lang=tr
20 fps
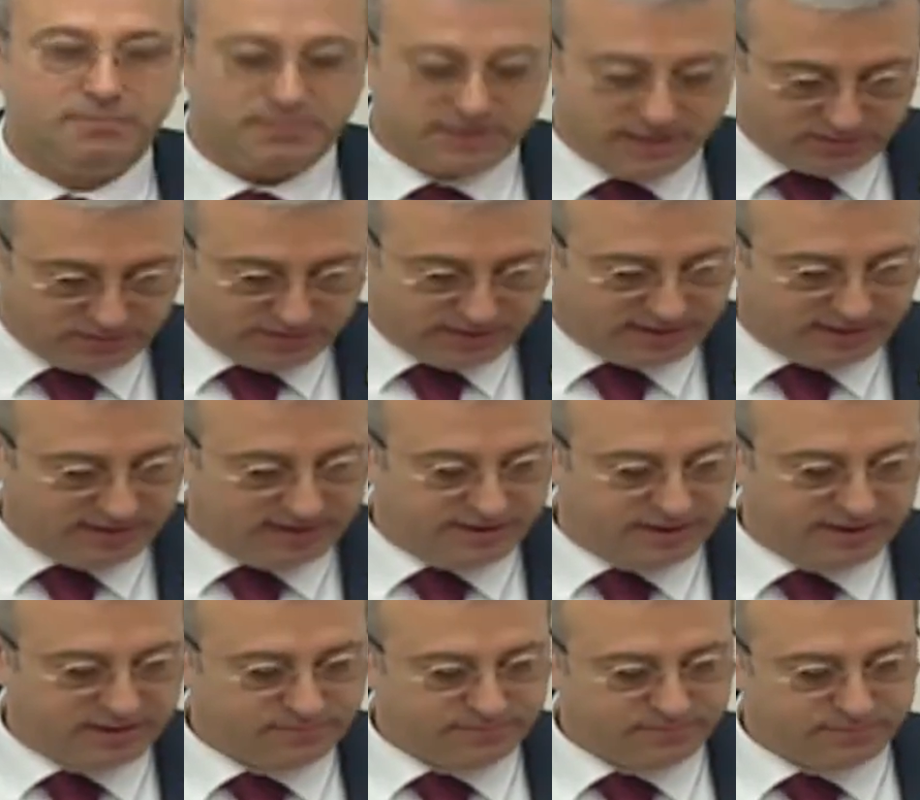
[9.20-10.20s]

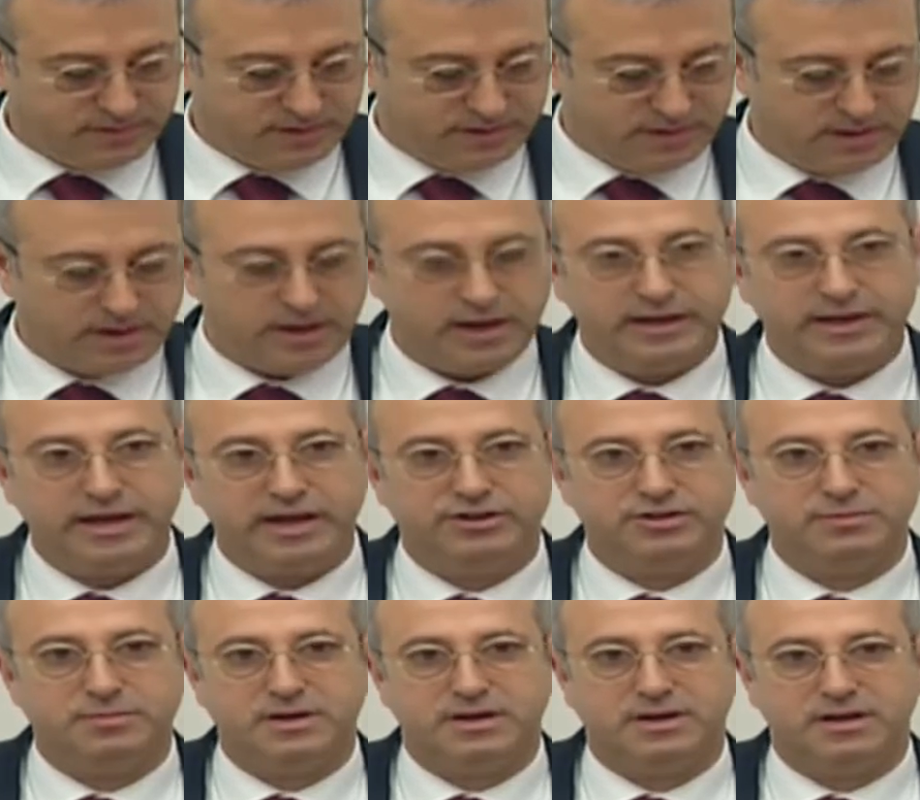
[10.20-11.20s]
milletvekilleri,
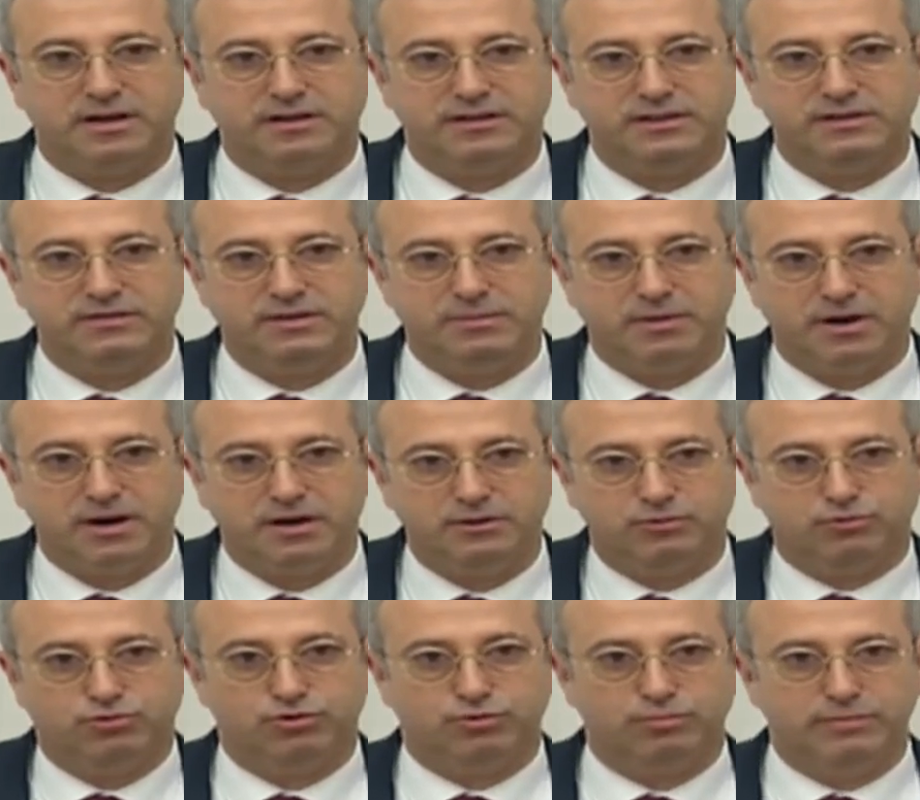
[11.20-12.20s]
Enerji Bakanlığı ve bağlı
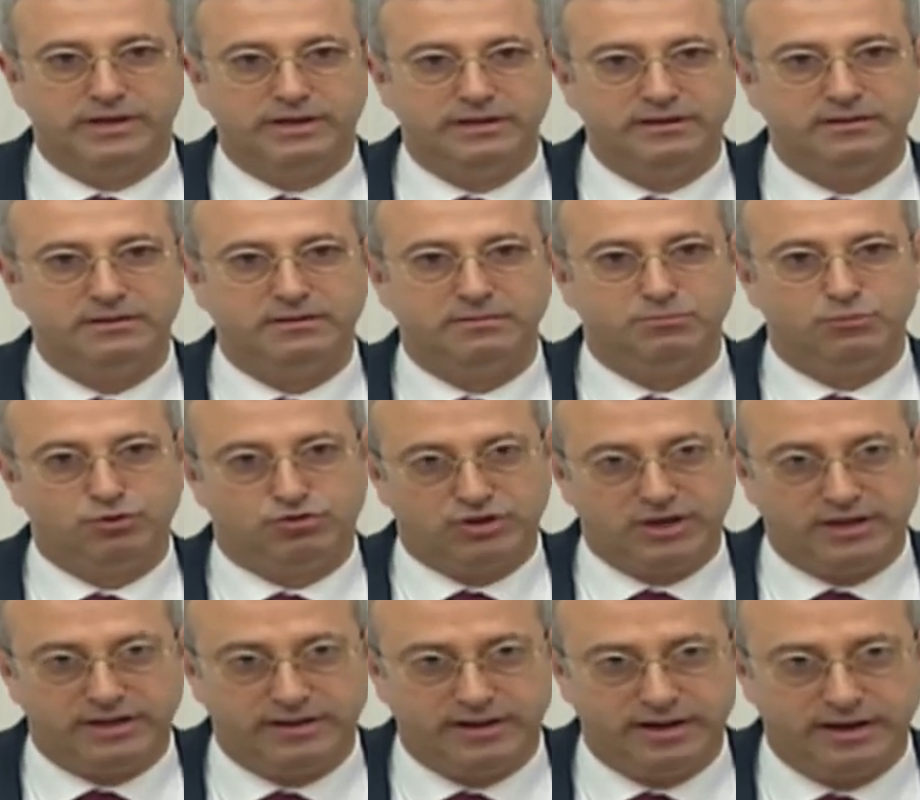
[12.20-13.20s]
kurumların
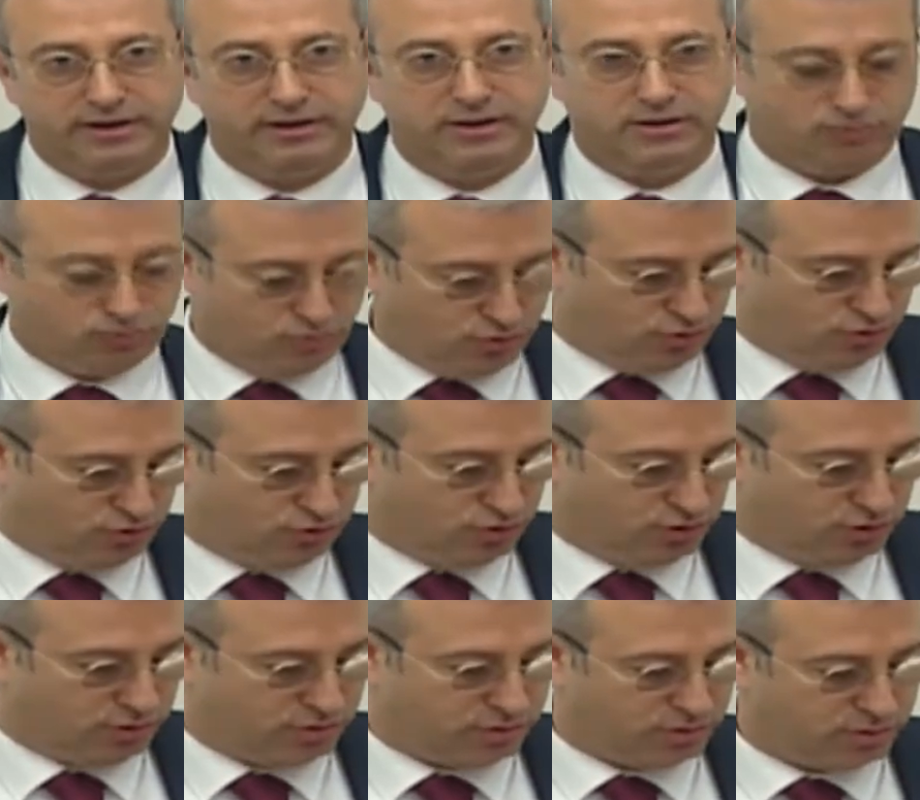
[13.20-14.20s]
bütçelerini
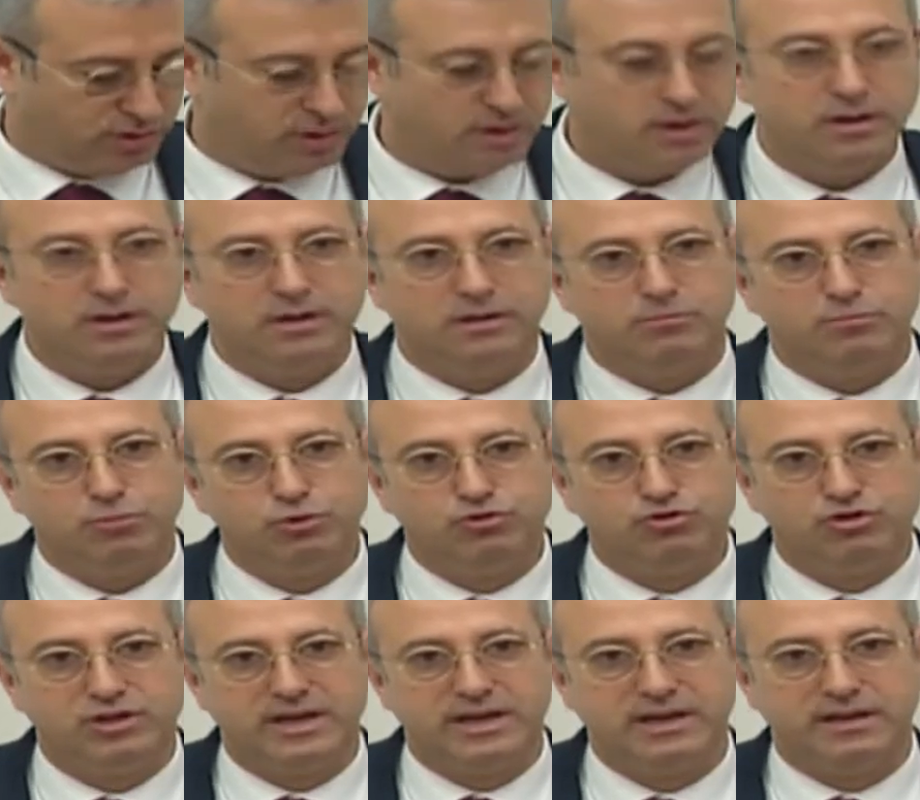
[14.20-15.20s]
görüşüyoruz.
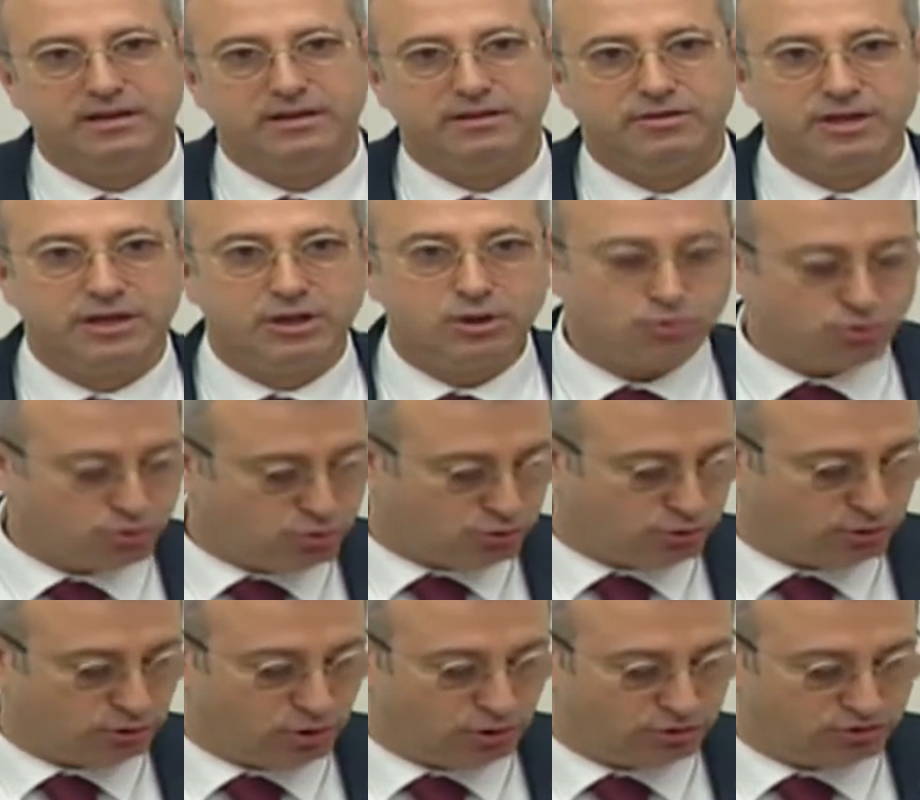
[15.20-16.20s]
Bütçe 800
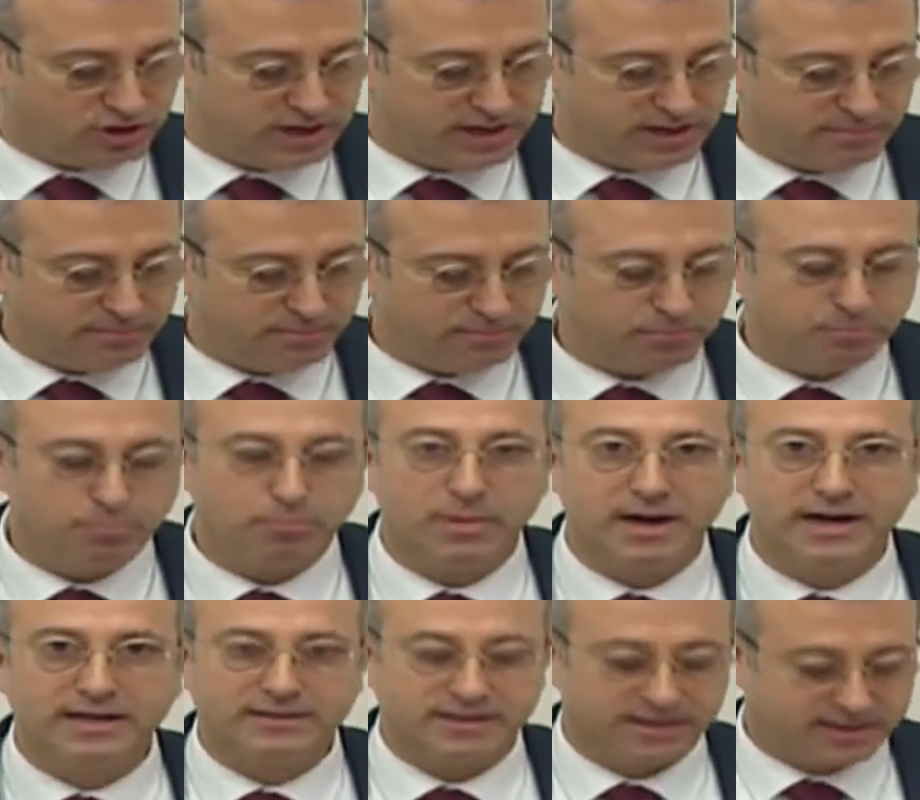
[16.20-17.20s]
yıl önce
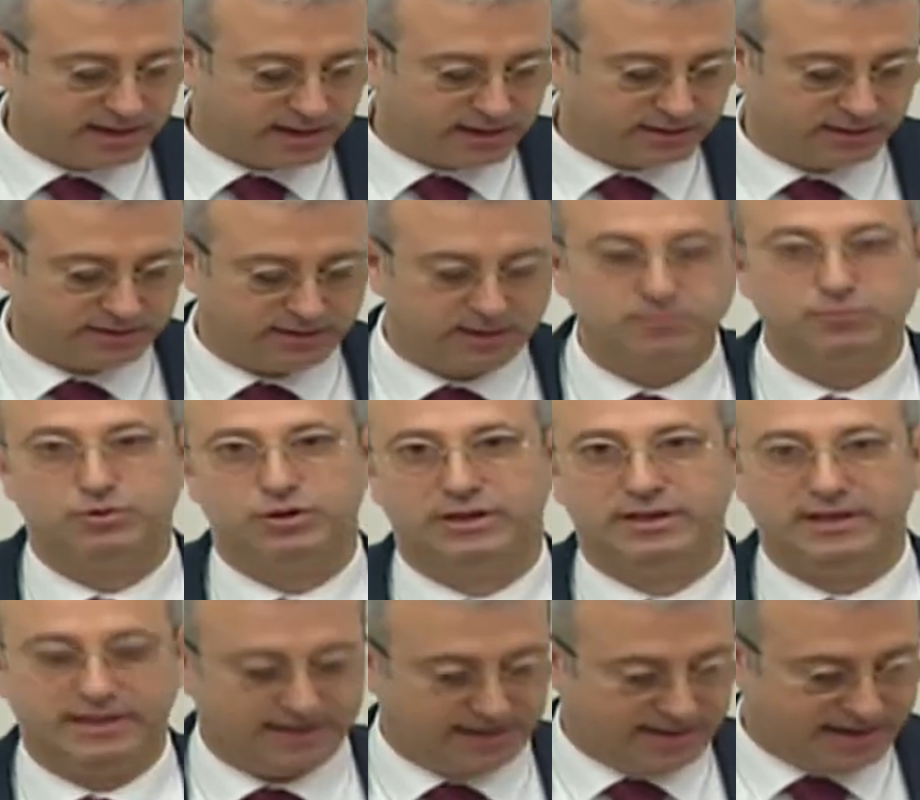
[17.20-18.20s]
Magna Carta'dan bu
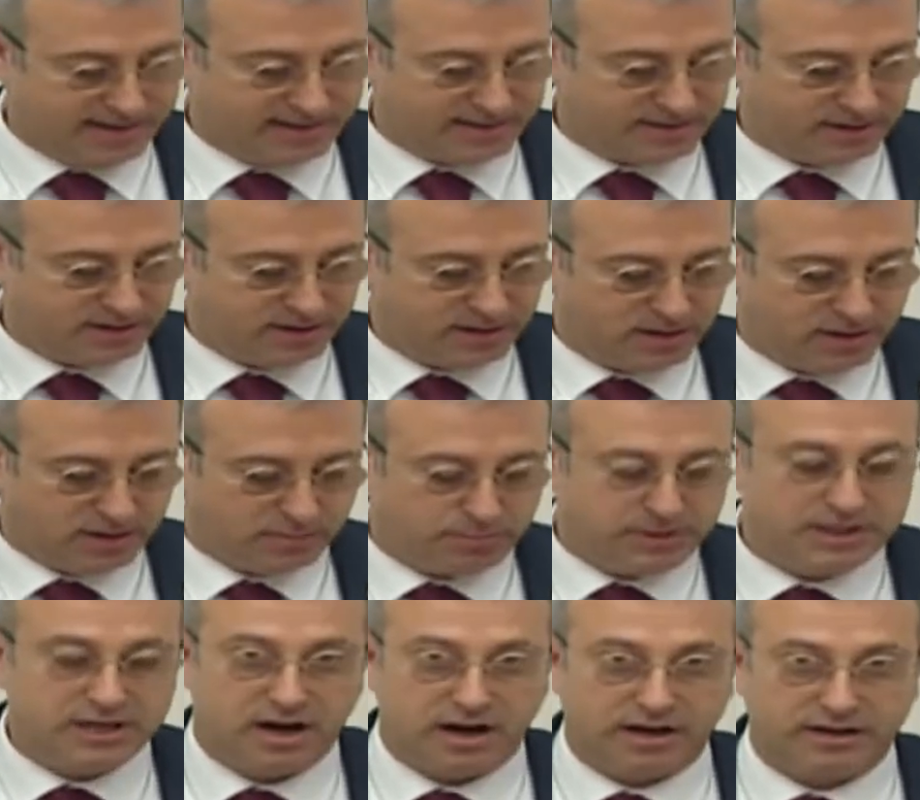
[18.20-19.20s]
yana gelen
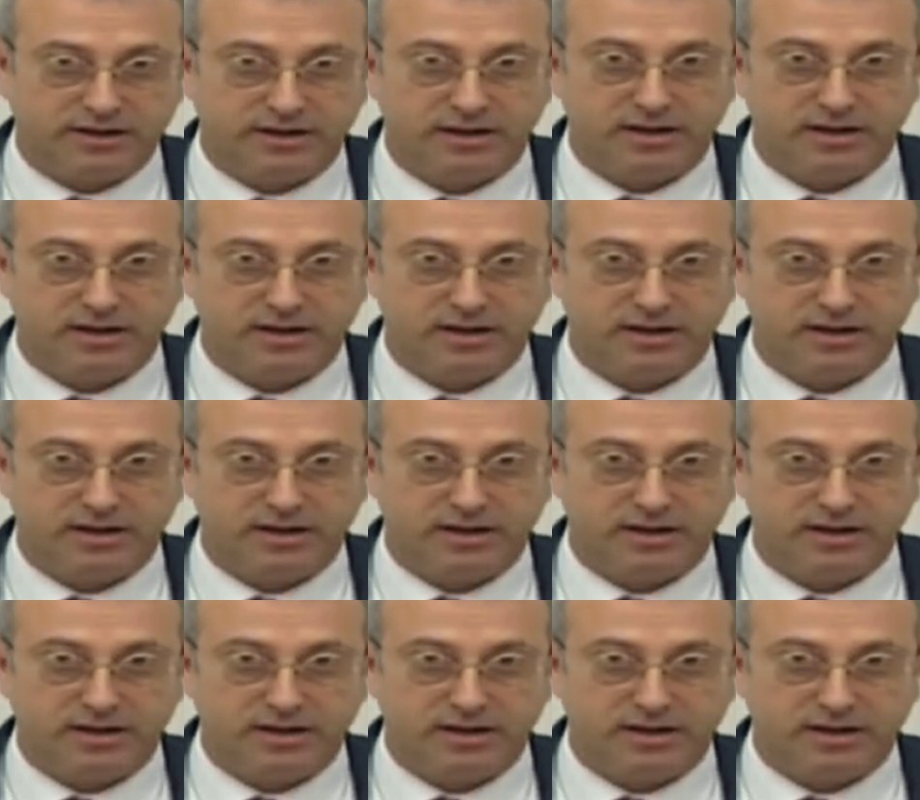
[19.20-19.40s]
bir hak.